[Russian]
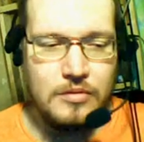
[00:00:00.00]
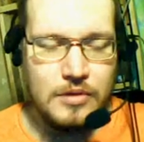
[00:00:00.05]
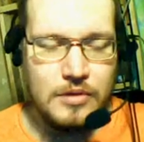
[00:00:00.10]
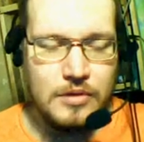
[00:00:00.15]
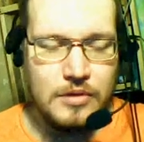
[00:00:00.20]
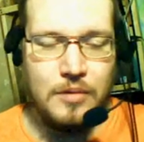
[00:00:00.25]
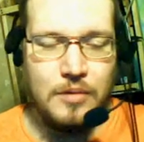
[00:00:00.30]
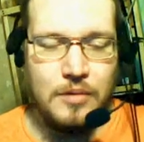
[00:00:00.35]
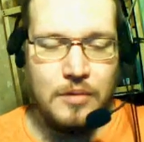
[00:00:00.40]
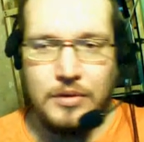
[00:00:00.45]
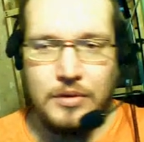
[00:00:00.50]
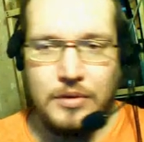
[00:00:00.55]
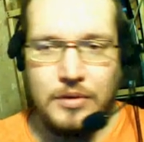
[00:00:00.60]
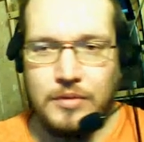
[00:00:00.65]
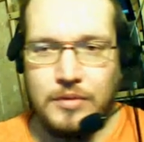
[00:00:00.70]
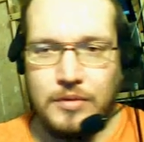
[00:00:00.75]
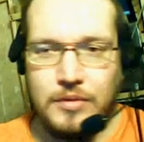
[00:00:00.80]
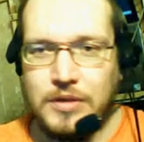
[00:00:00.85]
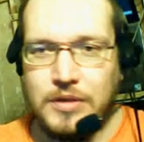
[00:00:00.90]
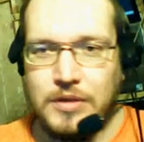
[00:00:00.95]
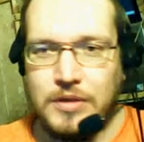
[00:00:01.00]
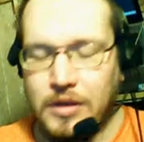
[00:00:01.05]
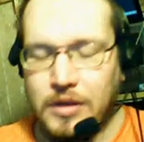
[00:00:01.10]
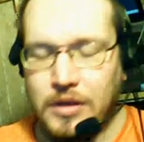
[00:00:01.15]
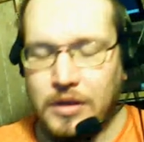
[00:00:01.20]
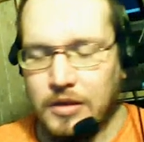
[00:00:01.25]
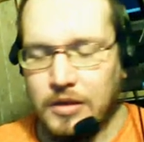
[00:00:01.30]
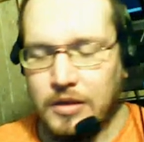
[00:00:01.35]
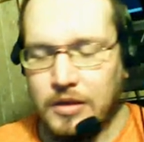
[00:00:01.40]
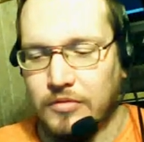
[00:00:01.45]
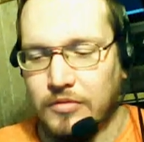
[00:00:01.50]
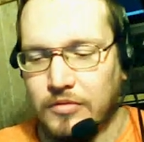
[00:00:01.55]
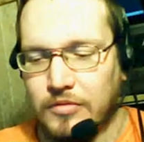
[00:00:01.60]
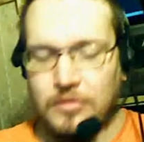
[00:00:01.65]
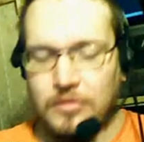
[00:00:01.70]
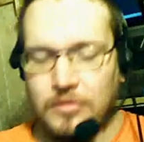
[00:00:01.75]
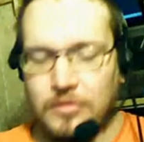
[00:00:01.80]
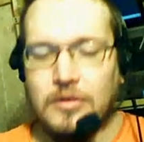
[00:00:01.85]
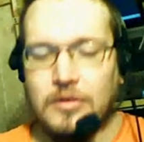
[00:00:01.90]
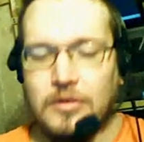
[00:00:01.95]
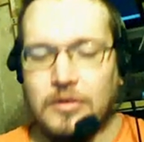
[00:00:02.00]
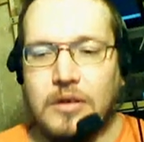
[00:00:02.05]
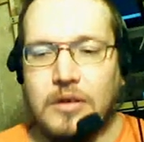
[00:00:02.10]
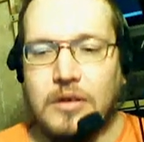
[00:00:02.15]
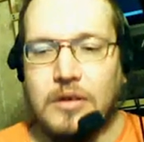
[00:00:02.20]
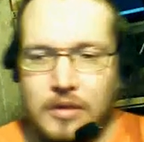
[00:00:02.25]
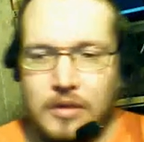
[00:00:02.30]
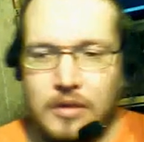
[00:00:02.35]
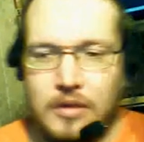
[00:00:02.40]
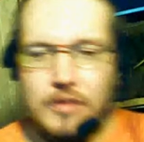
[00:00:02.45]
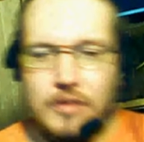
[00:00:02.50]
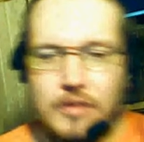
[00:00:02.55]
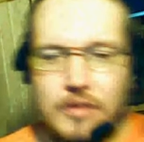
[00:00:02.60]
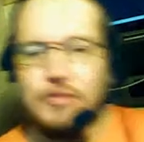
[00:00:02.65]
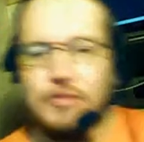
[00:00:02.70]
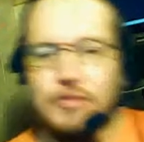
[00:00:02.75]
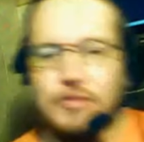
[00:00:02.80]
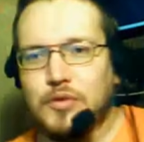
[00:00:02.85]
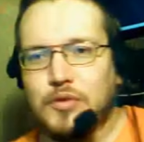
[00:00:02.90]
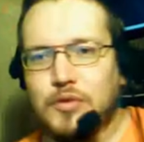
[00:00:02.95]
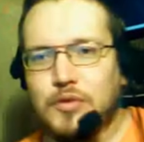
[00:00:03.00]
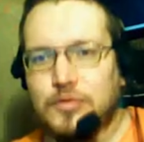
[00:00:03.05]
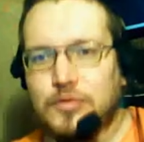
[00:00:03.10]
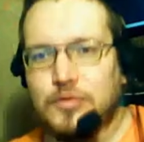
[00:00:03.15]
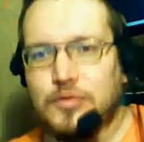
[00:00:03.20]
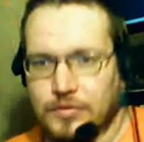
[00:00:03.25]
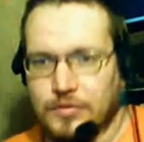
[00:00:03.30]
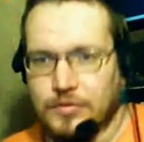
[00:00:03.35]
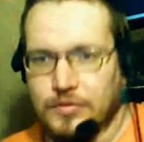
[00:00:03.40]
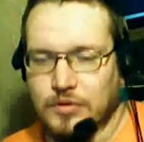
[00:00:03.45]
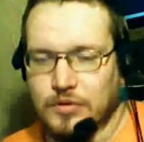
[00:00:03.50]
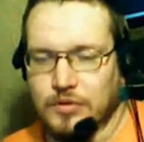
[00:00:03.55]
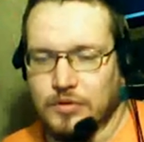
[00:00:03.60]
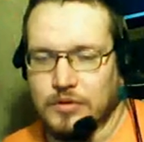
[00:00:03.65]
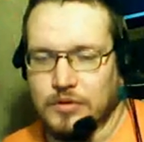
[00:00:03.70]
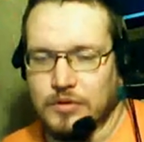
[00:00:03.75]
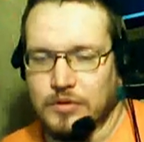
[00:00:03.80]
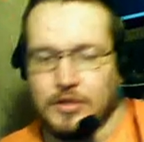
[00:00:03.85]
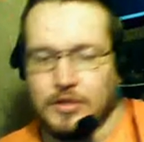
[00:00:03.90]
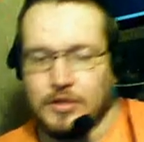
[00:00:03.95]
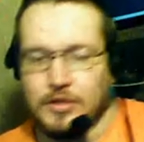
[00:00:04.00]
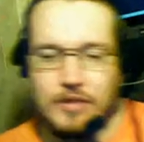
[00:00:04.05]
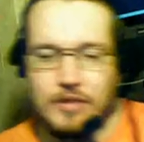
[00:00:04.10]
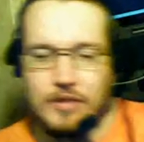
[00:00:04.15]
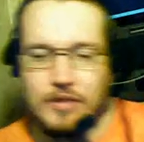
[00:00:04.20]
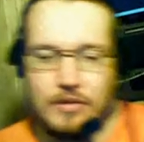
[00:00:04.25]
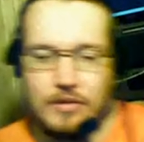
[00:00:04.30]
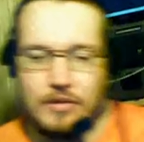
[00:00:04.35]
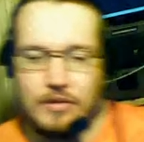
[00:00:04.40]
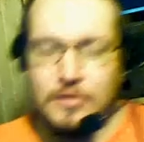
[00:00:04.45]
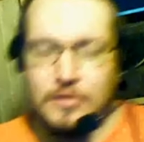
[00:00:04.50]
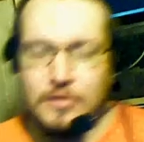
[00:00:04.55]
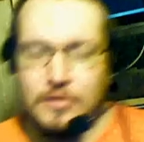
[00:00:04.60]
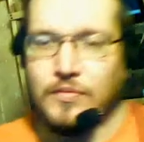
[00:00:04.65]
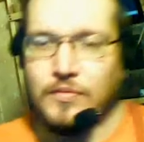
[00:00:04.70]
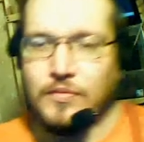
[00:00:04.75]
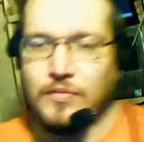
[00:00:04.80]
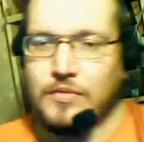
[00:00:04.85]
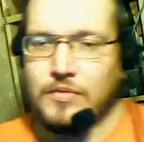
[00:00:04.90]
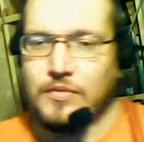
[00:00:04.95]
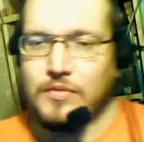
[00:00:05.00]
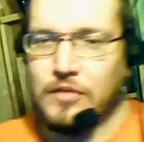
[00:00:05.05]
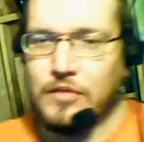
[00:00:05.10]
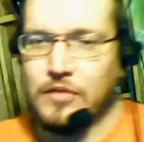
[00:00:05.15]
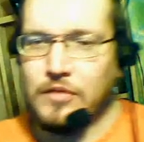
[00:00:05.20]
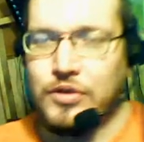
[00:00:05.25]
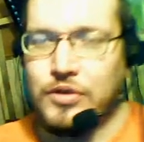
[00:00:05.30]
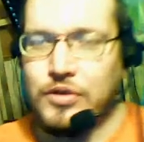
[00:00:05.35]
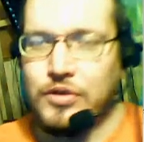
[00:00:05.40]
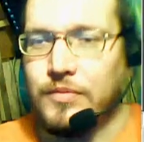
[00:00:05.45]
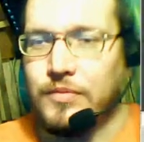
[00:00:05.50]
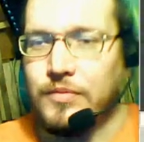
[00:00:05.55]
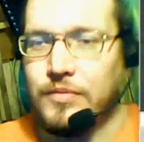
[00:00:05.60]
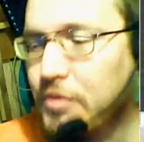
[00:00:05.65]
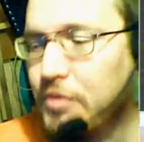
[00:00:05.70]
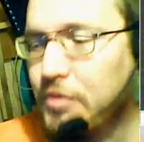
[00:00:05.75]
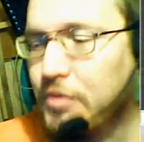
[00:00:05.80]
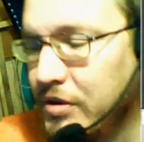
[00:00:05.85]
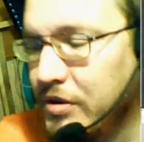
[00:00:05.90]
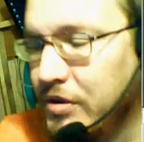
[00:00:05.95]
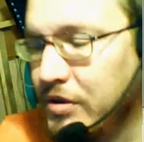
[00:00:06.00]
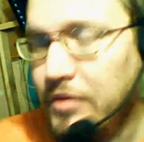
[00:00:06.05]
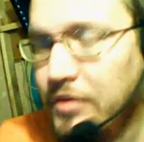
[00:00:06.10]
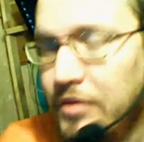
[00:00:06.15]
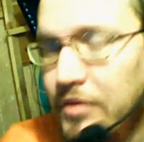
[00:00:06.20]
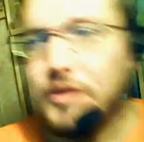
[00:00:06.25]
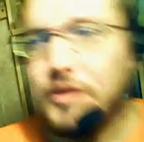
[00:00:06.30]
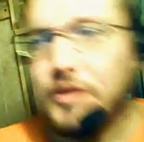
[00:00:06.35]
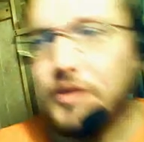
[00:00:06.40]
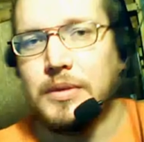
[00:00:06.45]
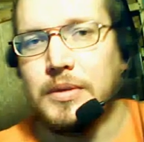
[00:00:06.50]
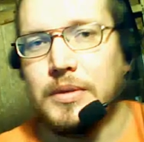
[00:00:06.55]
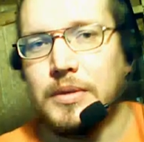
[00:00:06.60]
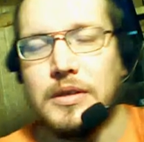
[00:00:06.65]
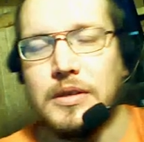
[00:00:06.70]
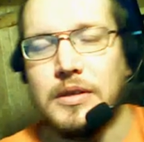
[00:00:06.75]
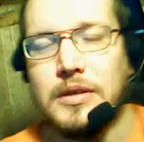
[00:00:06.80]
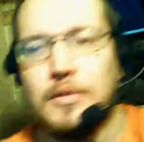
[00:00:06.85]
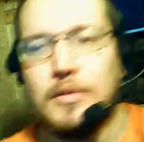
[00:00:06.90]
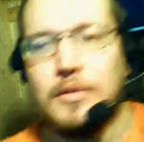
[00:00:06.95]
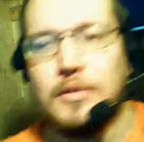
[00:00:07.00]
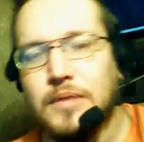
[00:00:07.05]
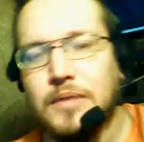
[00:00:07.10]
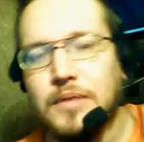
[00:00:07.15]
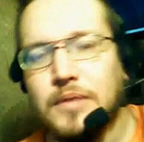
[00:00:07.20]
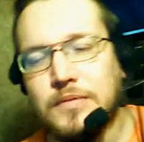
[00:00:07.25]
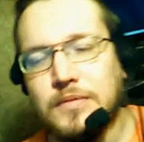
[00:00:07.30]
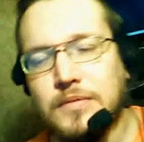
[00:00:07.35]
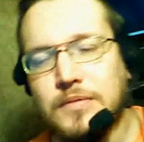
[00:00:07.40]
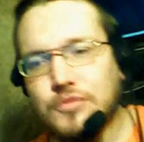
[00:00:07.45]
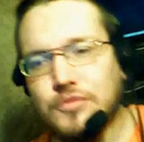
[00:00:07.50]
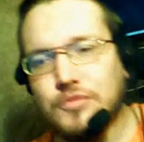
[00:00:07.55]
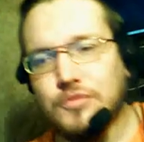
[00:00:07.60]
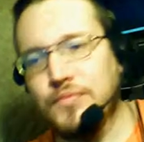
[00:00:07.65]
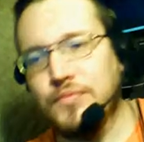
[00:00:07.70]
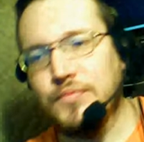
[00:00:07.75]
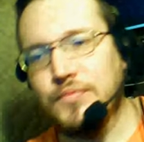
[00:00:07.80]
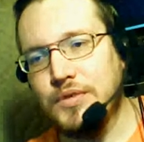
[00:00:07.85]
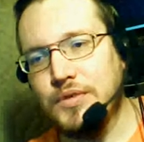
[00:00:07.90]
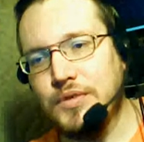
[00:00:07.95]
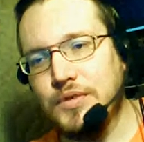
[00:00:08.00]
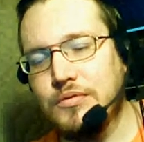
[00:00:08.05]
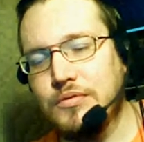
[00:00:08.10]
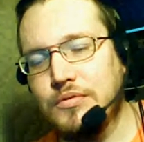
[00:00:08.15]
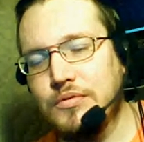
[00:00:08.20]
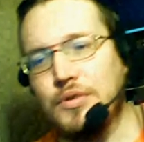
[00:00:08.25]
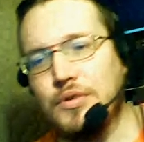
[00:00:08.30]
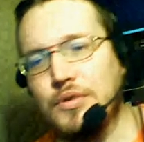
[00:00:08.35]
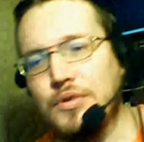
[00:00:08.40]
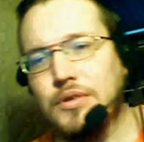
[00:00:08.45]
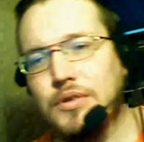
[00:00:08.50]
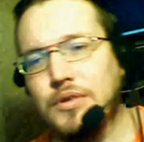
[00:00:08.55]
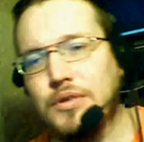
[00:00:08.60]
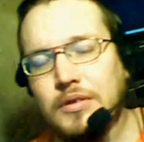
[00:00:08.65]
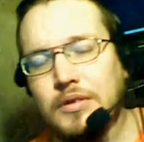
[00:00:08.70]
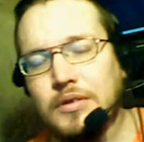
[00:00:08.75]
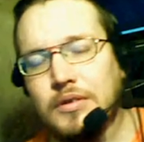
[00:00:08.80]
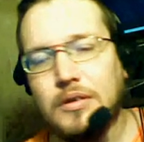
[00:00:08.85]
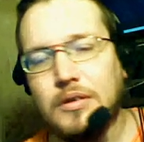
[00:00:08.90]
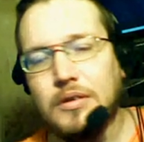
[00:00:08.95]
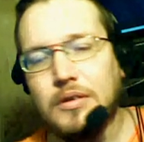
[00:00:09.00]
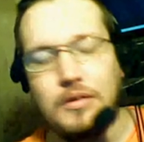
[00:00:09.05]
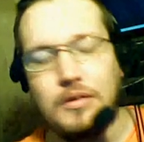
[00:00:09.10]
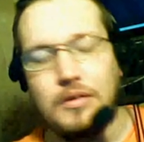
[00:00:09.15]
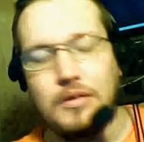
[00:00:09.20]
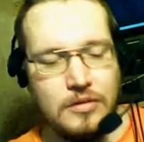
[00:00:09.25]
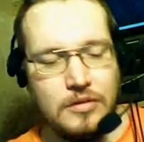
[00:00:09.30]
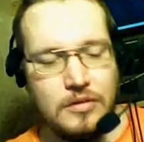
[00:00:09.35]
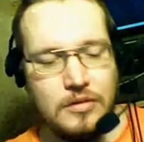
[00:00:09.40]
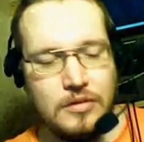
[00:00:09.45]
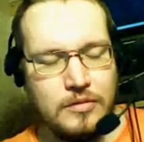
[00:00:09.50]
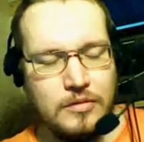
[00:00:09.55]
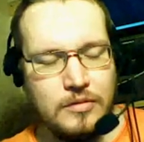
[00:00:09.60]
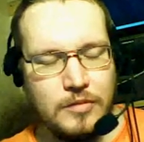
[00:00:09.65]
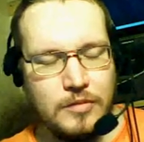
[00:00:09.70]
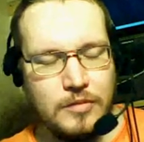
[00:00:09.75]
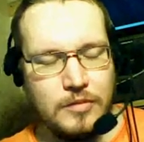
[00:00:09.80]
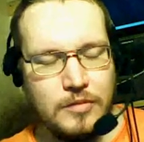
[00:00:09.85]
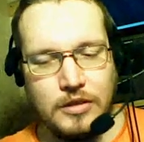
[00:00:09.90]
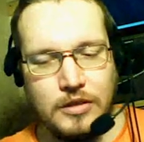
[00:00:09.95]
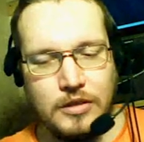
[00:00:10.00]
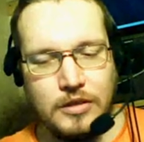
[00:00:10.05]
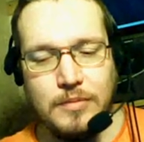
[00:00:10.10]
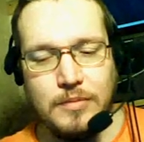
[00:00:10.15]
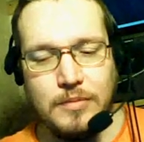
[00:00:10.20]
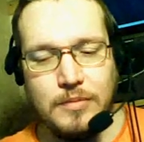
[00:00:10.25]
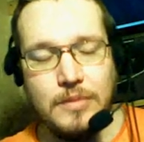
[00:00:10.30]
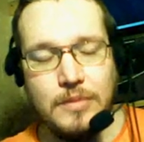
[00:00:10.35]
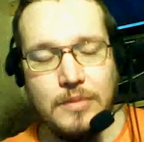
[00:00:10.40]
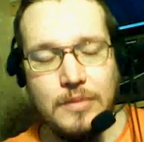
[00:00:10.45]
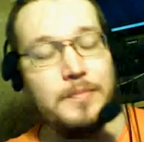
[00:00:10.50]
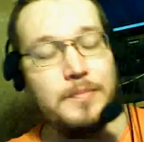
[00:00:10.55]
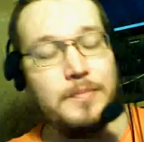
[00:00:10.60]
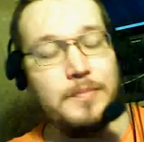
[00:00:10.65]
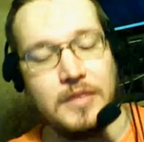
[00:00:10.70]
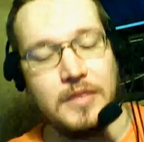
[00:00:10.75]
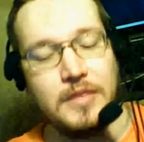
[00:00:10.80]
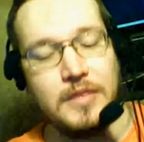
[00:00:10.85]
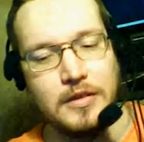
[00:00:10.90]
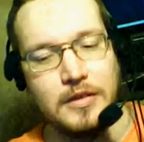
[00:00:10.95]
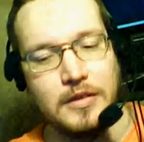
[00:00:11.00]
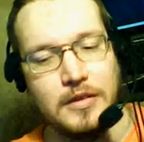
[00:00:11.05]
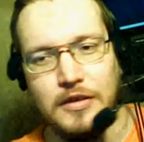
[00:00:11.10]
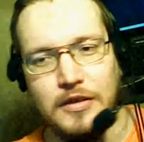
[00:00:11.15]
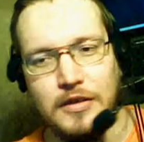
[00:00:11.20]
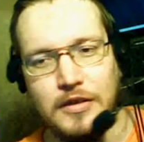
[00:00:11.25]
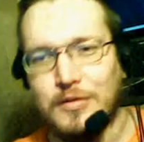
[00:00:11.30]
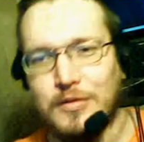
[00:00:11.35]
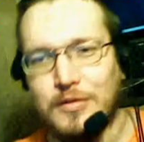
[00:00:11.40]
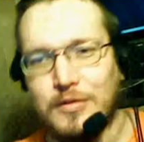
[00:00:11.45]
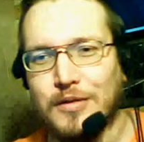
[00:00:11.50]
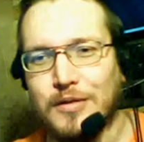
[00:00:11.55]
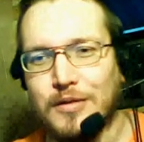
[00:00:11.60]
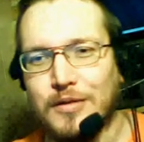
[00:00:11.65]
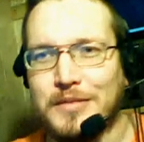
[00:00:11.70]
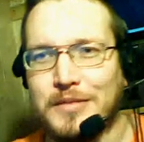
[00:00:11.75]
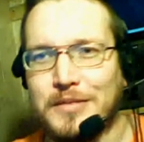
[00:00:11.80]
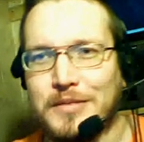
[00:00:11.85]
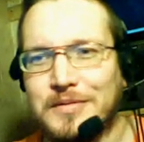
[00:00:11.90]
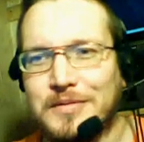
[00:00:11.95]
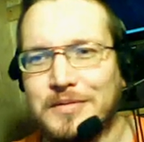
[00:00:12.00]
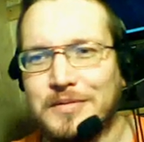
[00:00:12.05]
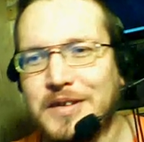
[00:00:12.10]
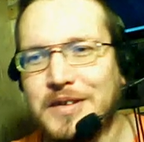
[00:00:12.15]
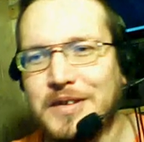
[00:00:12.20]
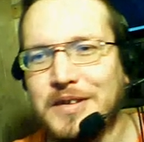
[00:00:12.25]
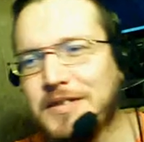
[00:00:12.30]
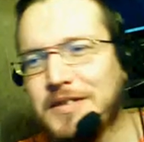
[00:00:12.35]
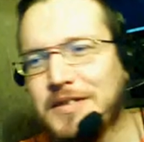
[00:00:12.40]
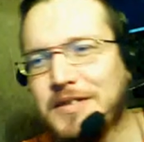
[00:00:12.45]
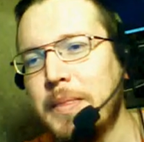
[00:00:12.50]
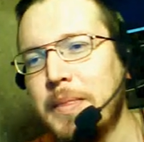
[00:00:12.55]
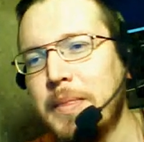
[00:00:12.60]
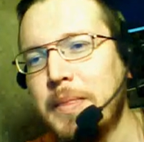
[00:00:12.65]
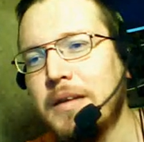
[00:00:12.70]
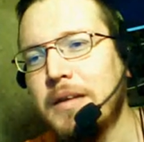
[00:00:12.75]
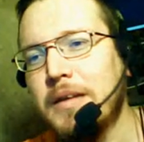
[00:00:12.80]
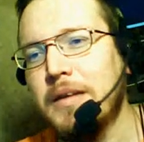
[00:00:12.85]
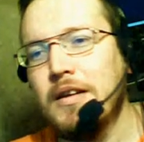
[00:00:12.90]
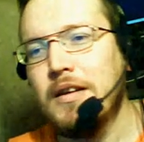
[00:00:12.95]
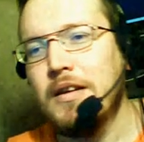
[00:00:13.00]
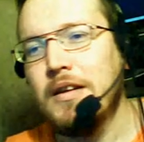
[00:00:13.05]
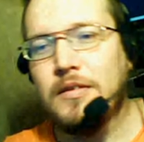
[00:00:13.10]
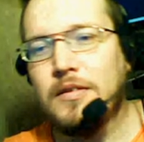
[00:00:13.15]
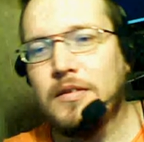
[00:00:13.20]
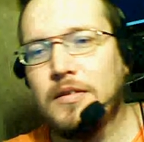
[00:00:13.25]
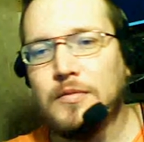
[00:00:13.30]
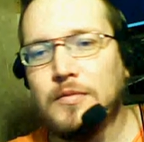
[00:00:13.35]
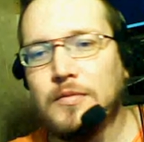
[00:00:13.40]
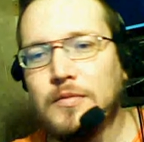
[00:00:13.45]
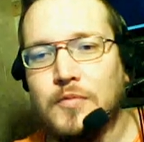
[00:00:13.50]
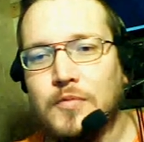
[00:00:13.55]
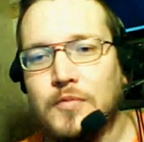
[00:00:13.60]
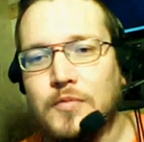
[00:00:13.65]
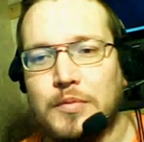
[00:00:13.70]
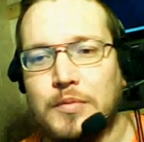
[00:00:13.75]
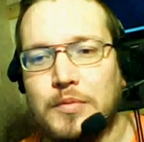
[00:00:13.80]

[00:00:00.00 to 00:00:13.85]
Java и Pascal, то сегодня мы уже все это, сейчас я вот закончим, в общем, с этим интерпретатором. Я выложу все исходники на этом GitHub, или как он там называется. Ну, в